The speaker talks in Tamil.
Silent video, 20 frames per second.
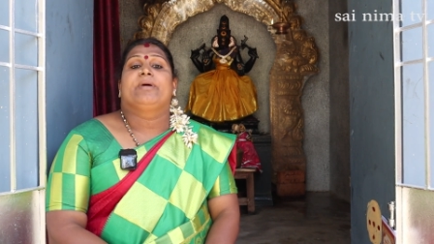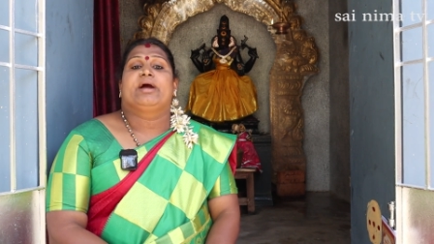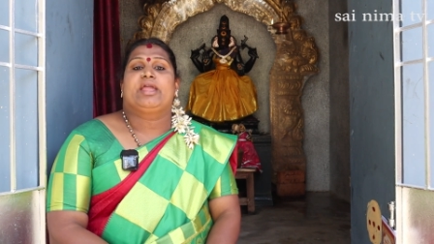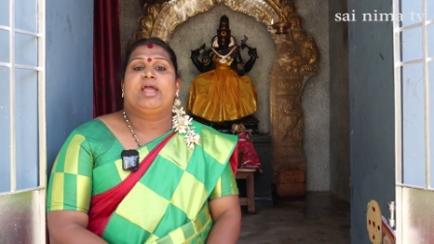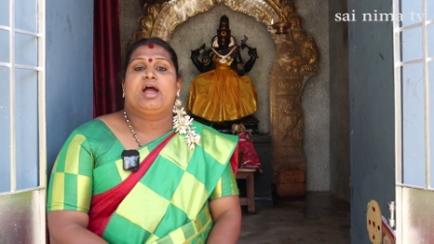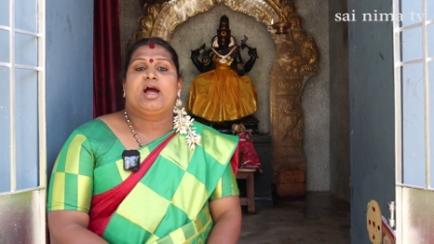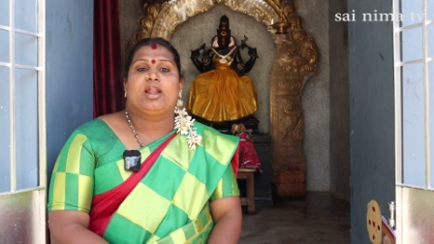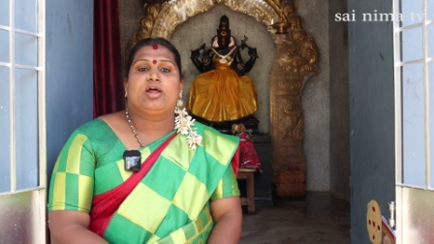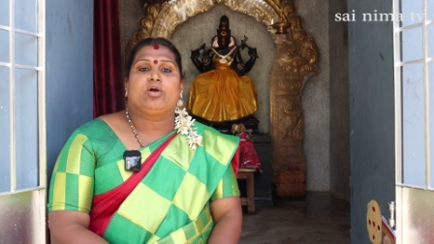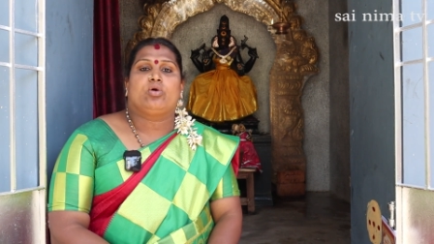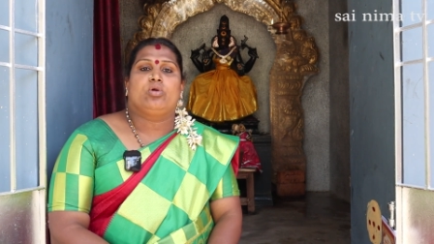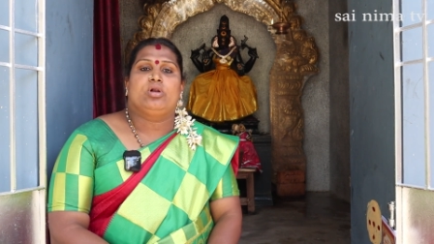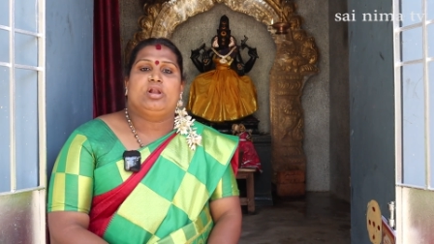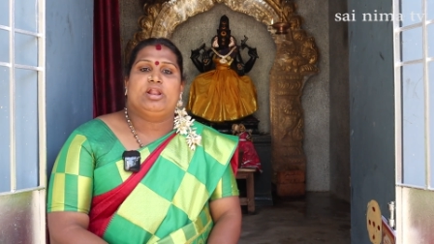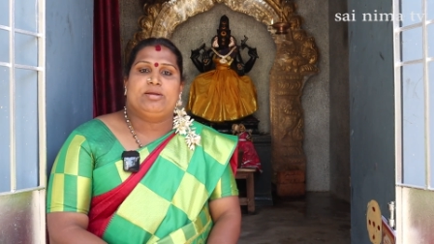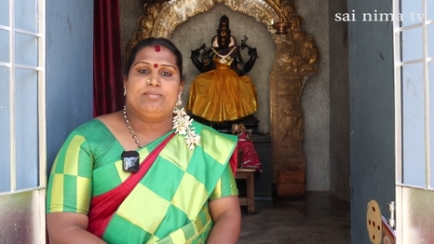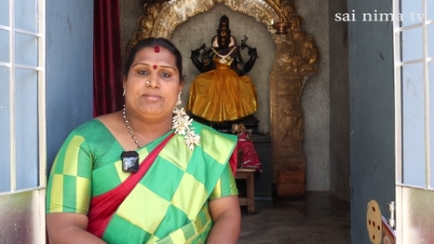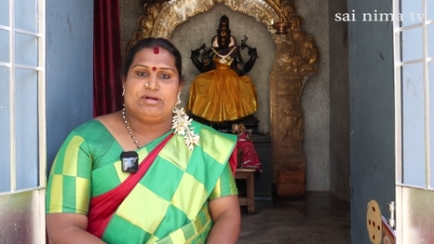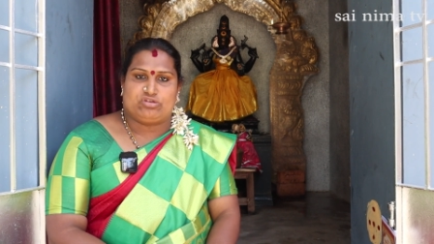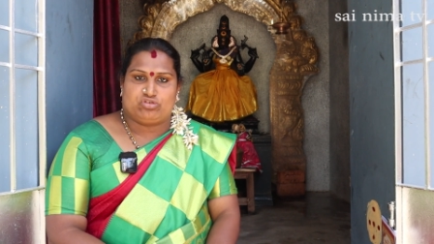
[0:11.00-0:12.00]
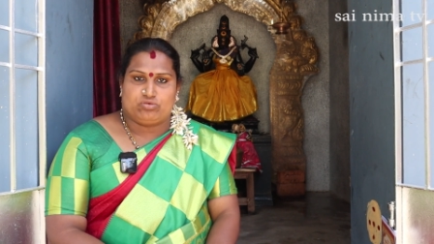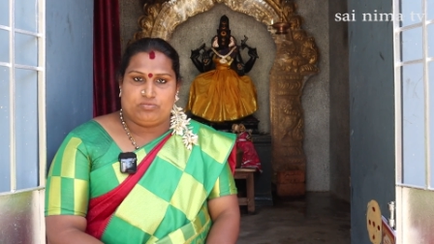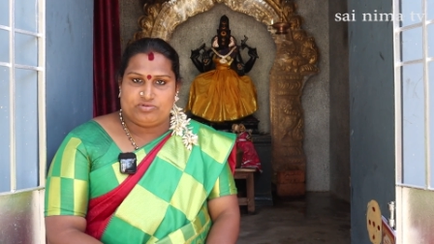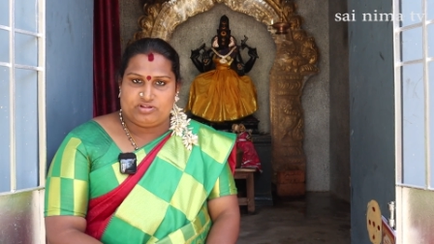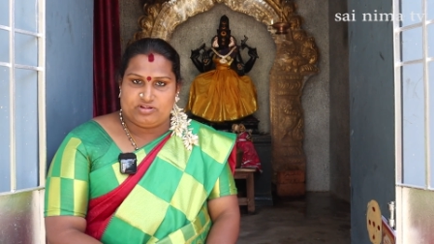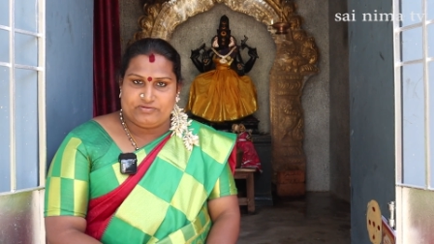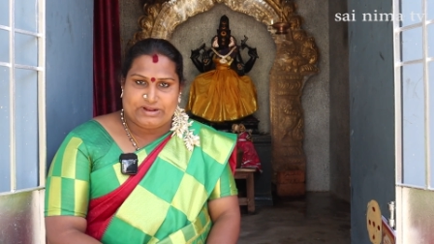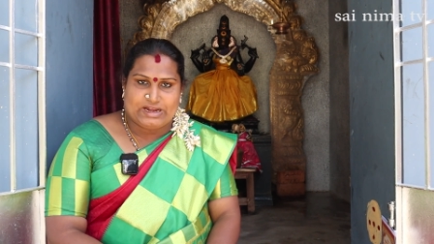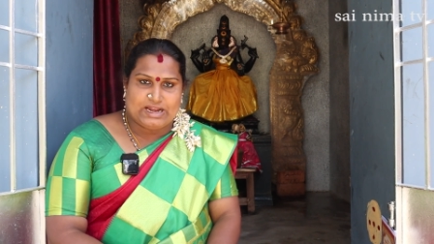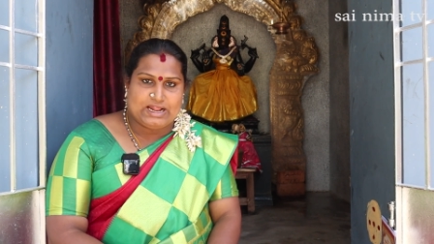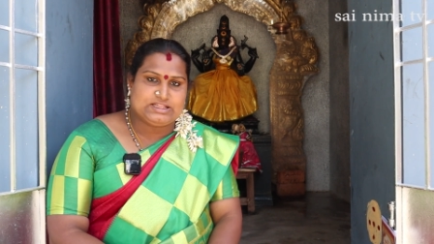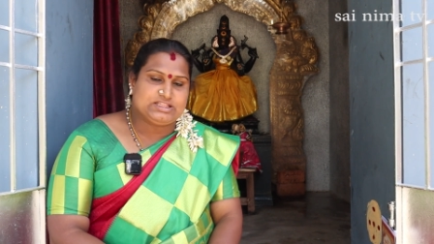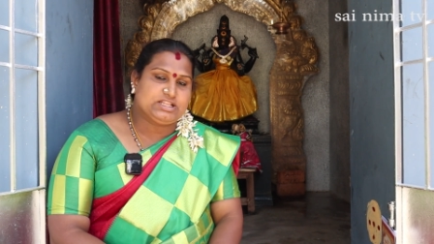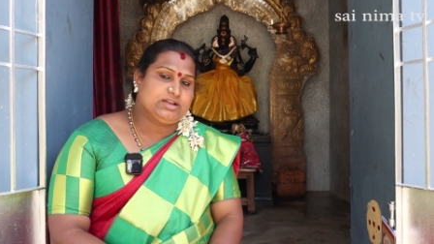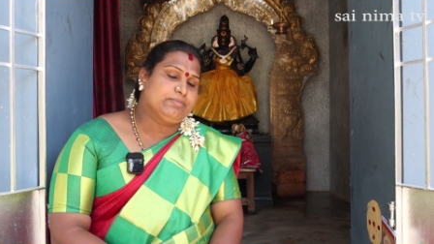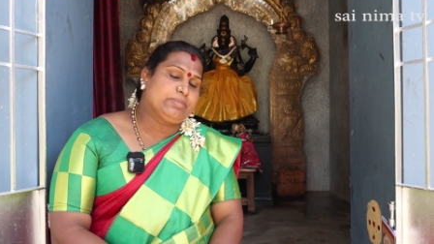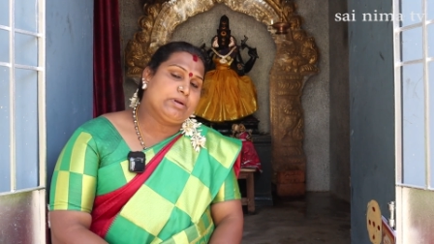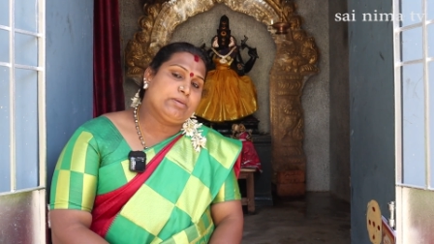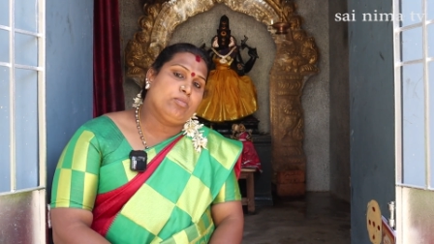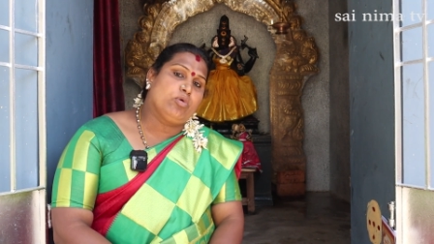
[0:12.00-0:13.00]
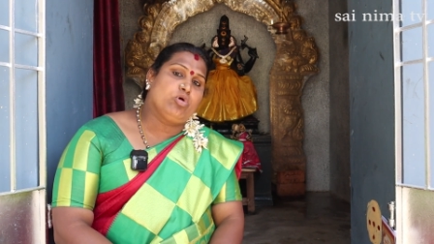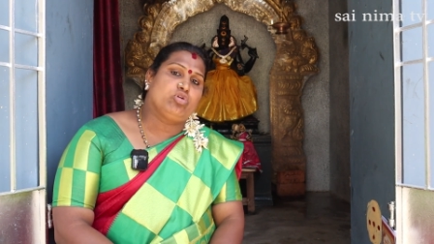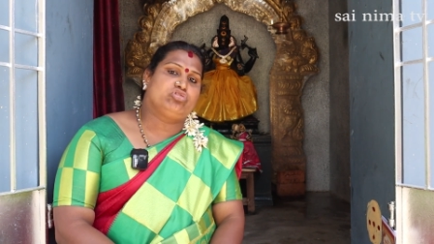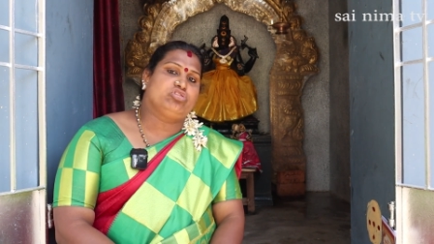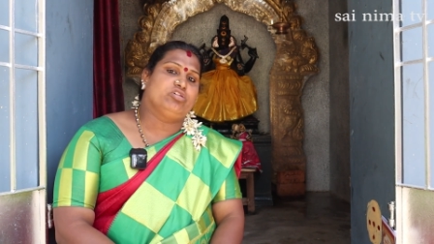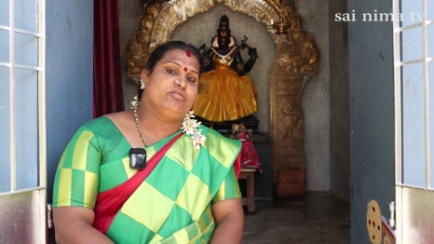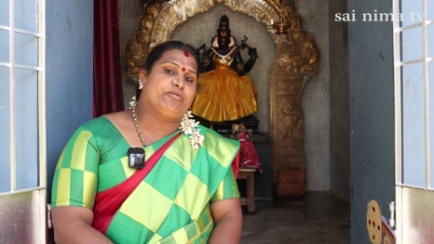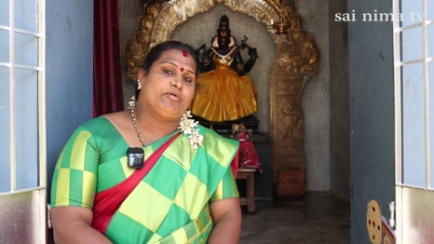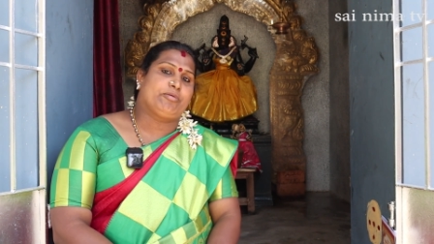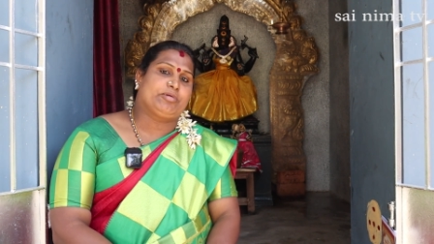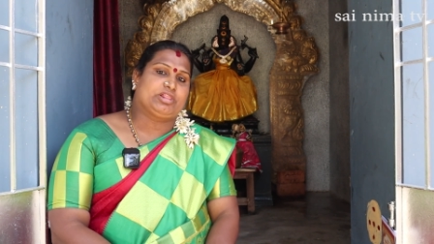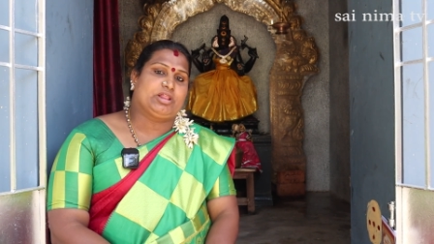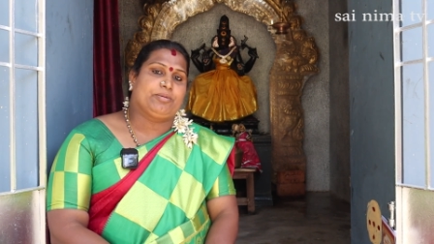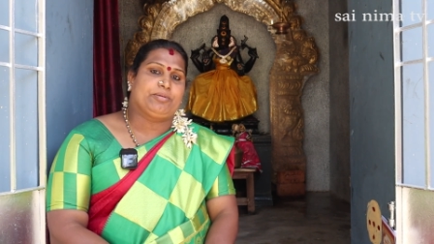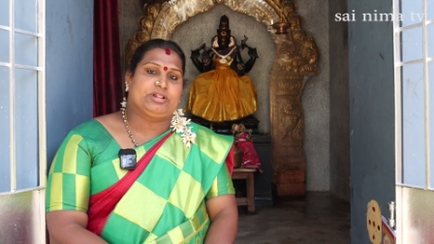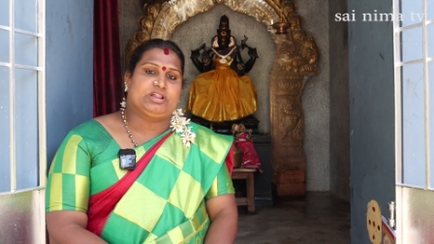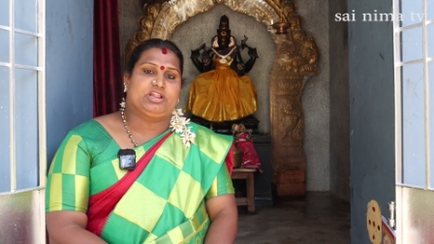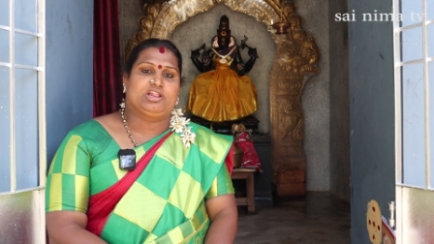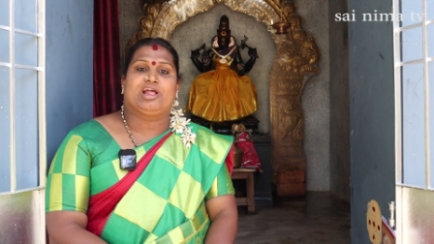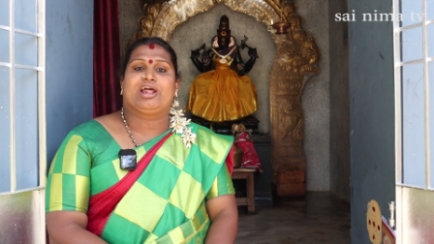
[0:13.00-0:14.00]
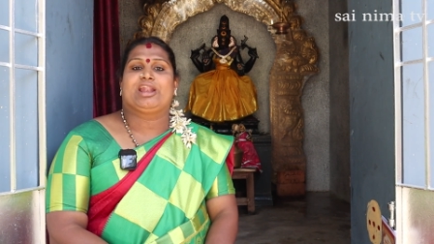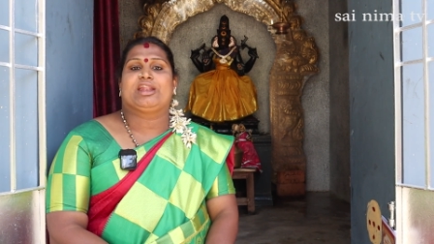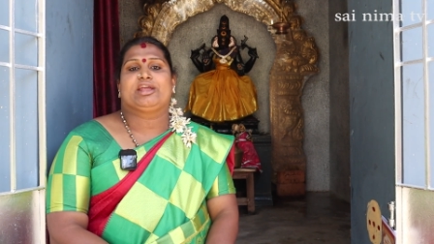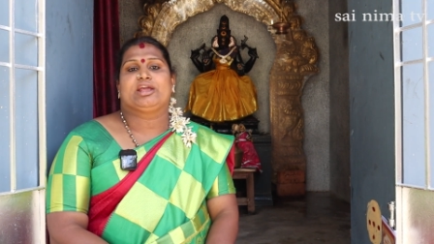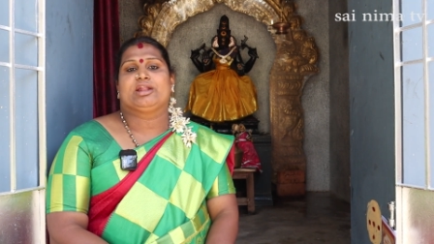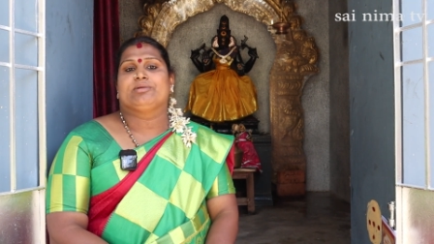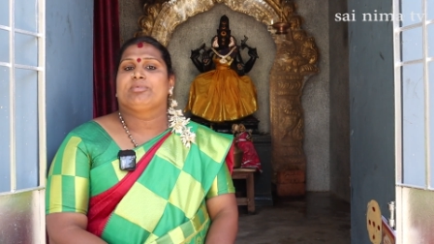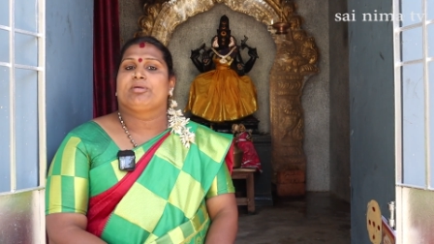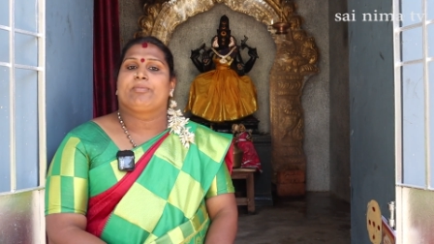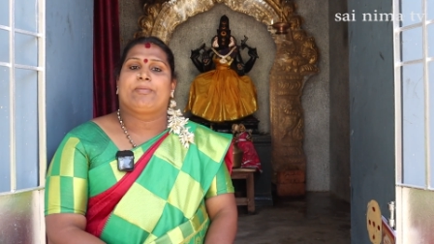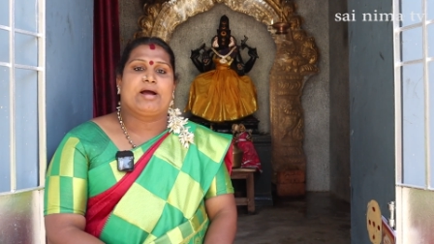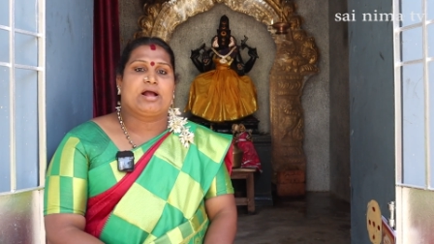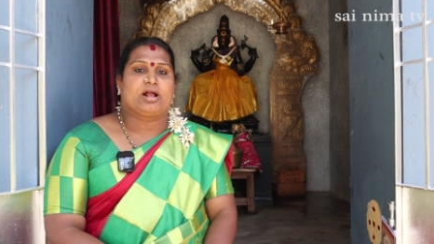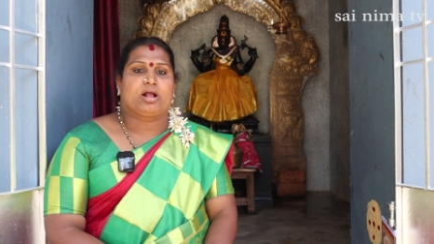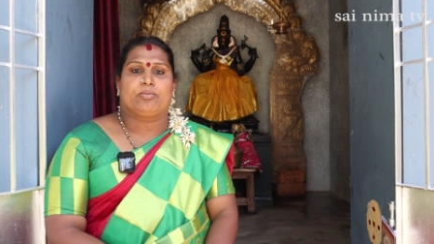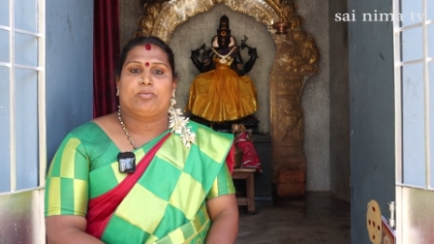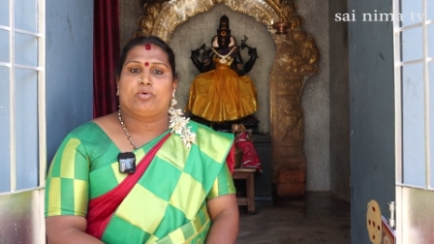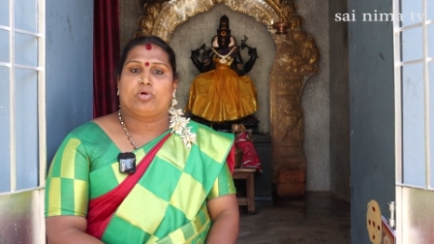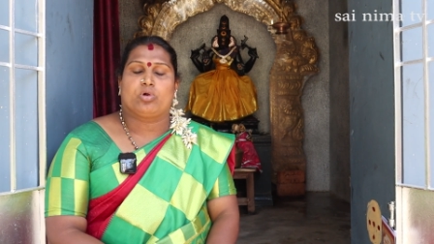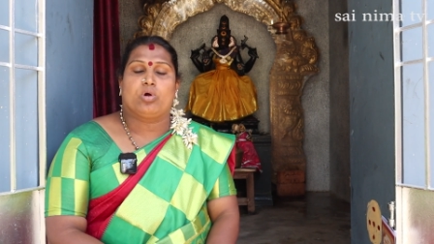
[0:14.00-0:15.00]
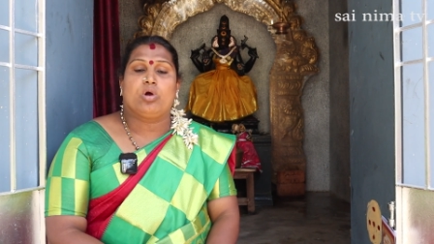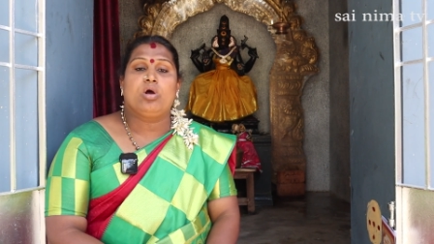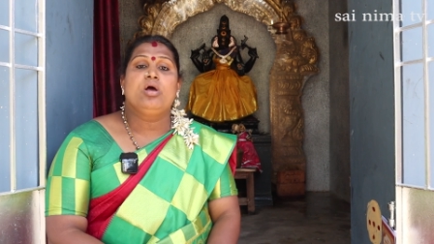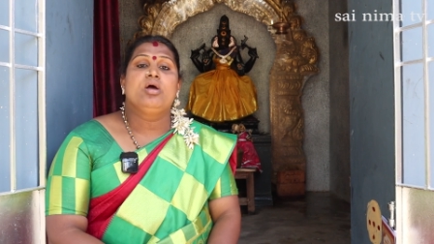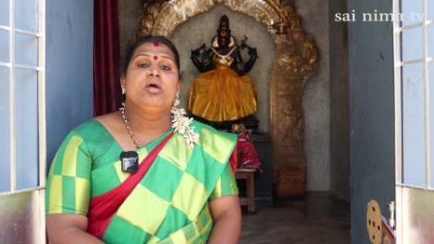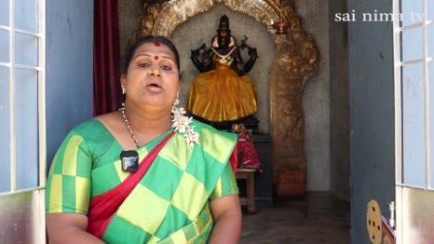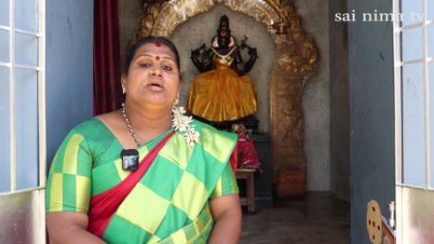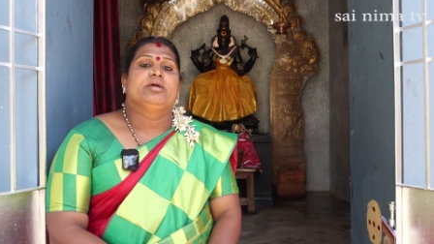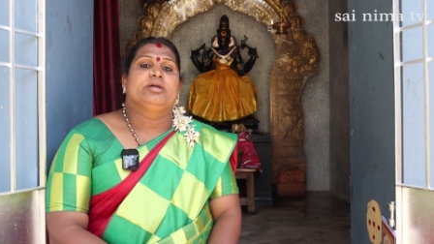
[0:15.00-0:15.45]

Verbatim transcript: மயான கொள்ளை மற்றும் சிவராத்திரி பிரம்மோற்சவத்தை பற்றி தான் இன்றைக்கி நம்ம பார்க்க போகிறோம்